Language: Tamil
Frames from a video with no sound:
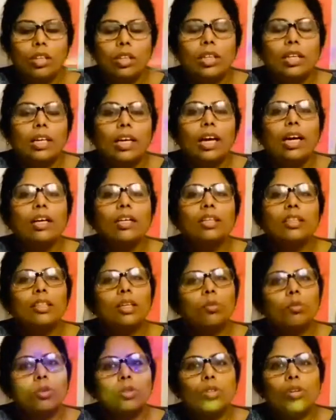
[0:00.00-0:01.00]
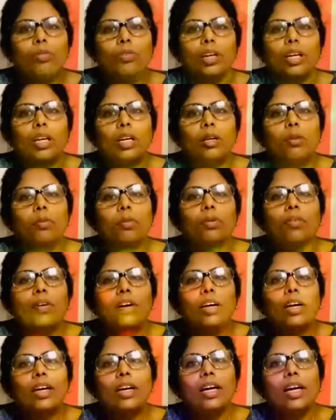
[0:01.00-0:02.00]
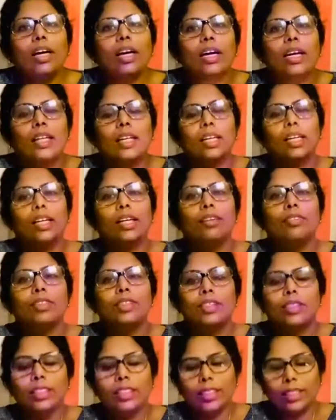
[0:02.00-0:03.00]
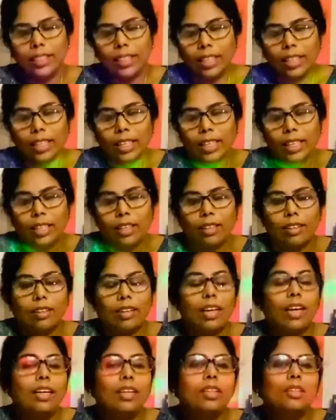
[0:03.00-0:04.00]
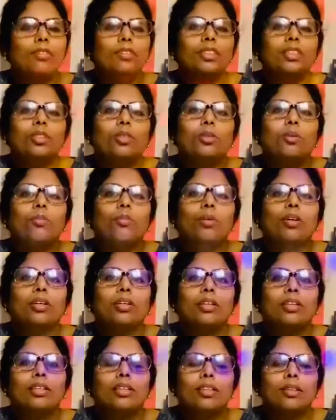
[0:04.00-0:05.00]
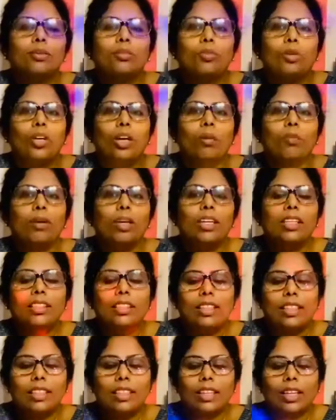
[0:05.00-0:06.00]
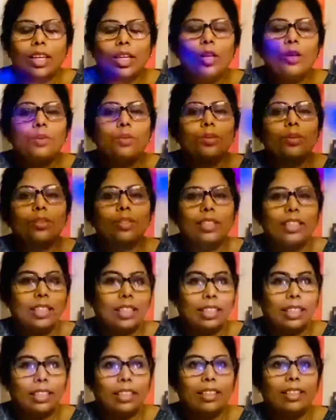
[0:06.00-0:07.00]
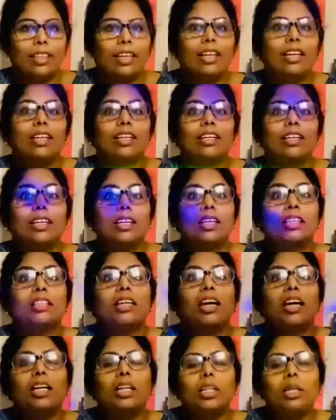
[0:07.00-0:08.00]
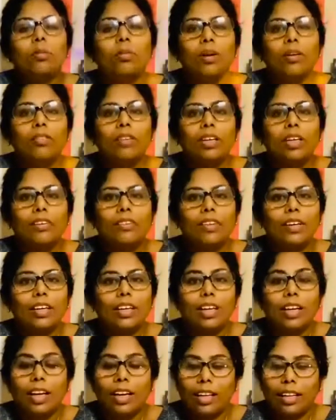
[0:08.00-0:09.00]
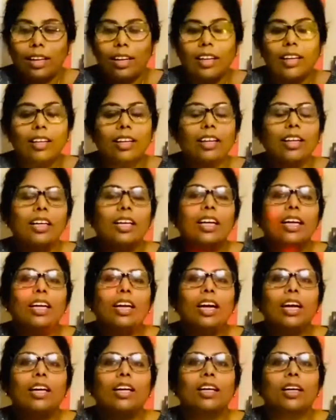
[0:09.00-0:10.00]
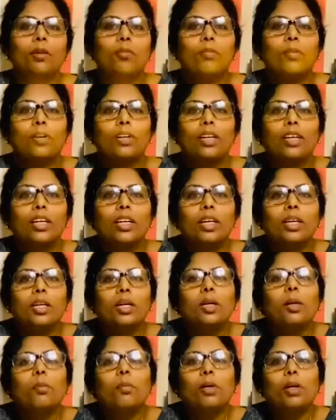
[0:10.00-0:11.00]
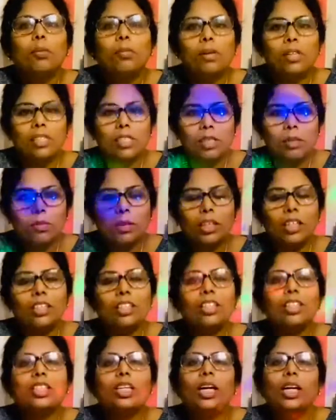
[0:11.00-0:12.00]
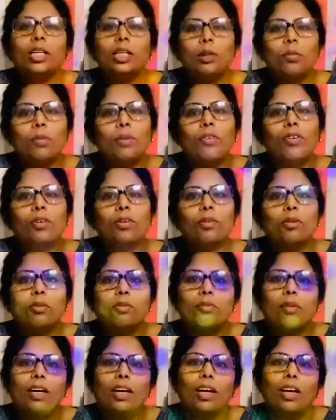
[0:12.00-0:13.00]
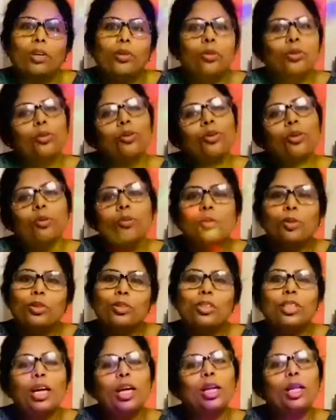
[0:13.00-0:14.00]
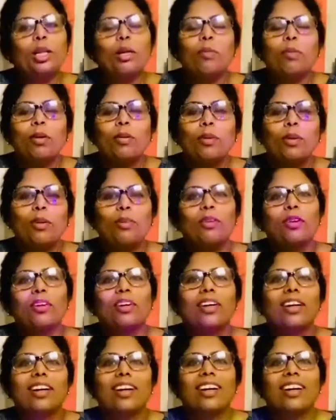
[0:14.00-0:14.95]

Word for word: கேக்கு தான் முத வாங்கிட்டு போவாங்க அதனால் வந்து கேக்கு வந்து ரொம்ப முக்கியமானதுன்றதுனால எங்களுக்கு இன்னைக்கு தலை தீபாவளி வேற அதனால தான் நான் இங்கே கேக்கு கட் பண்ணேன் பிக் பாஸுக்கு மட்டும்தான் தலை தீபாவளி வருமா யூடியூபுக்கும் தலை தீபாவளி வருங்க